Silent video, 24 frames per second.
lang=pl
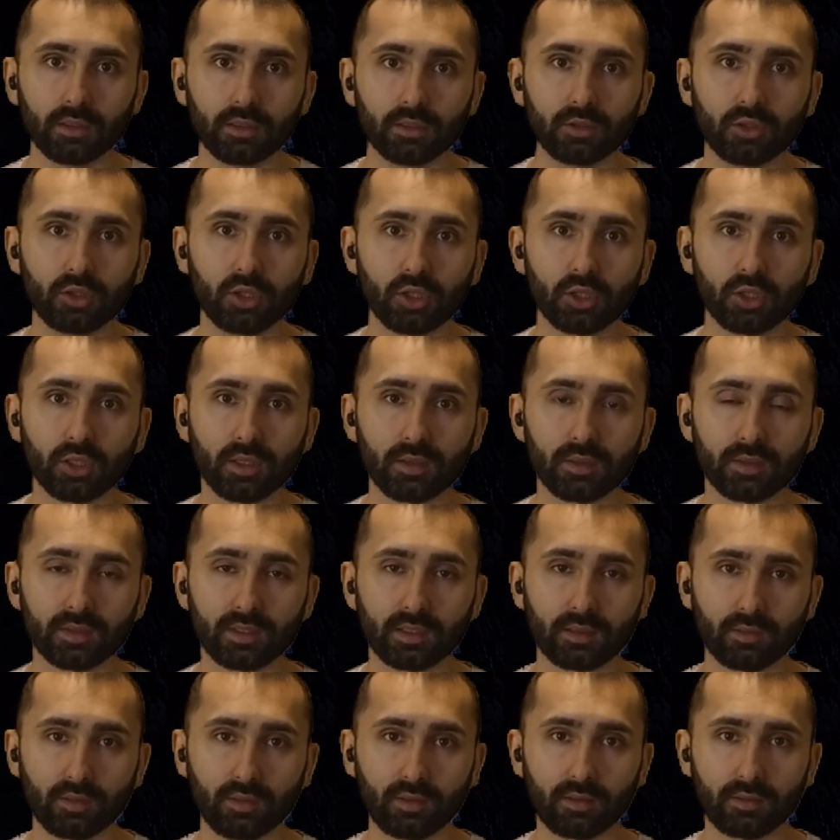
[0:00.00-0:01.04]
Dzisiaj
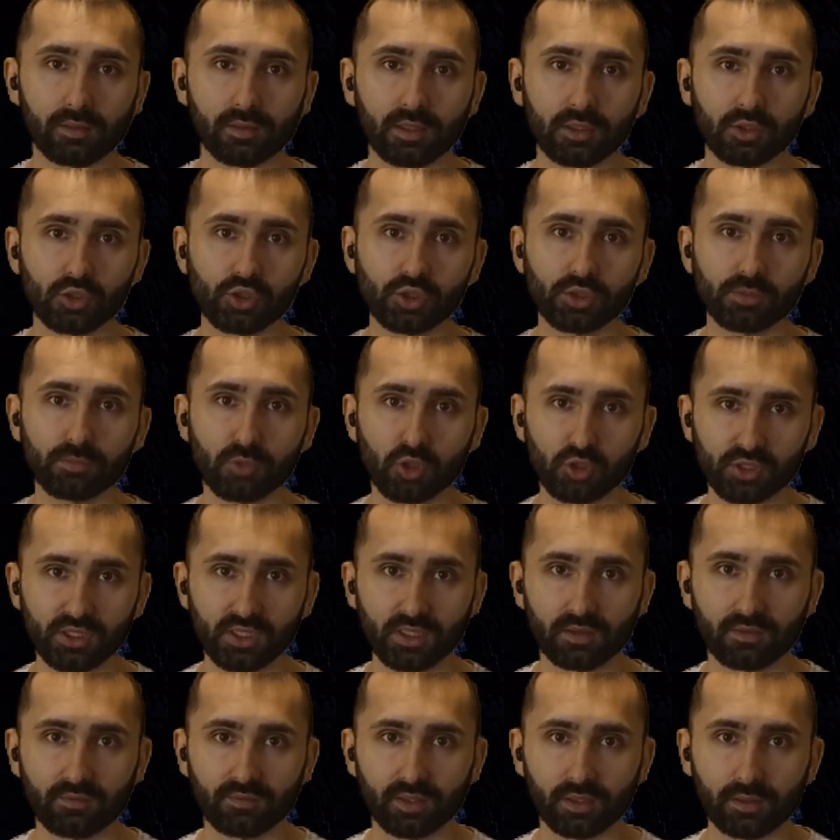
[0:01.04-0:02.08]
stację SG3 można
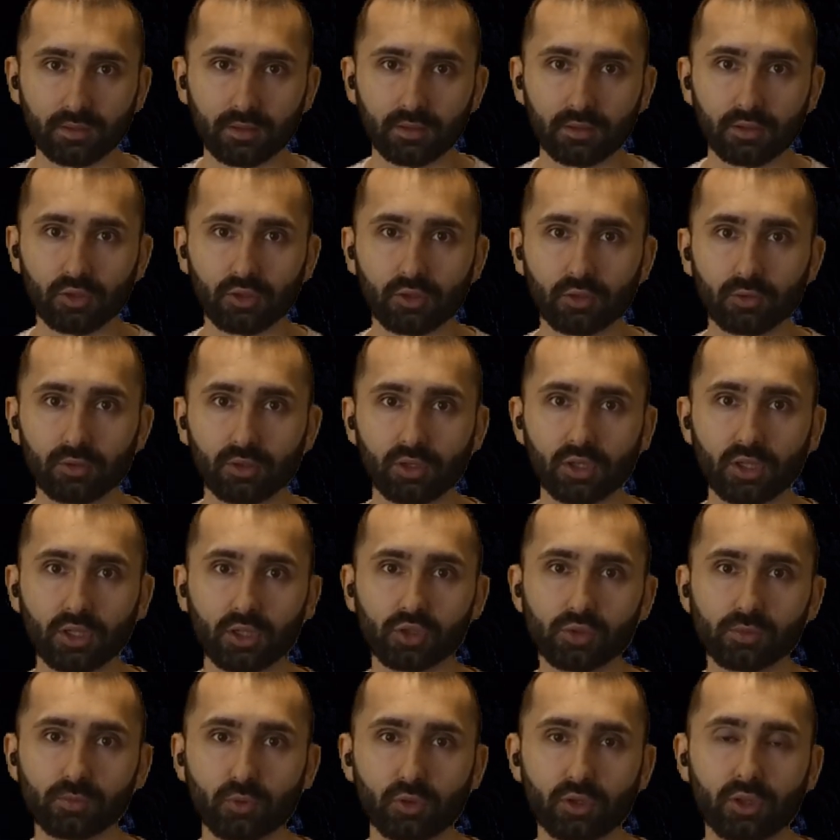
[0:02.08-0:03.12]
zwiedzać,
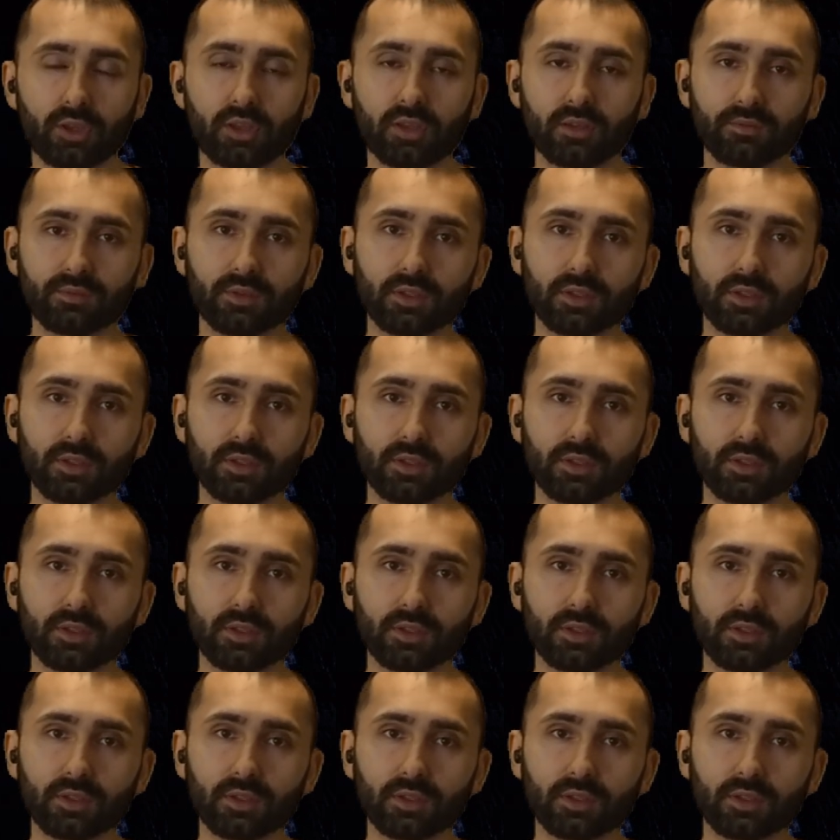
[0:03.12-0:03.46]
chociaż musicie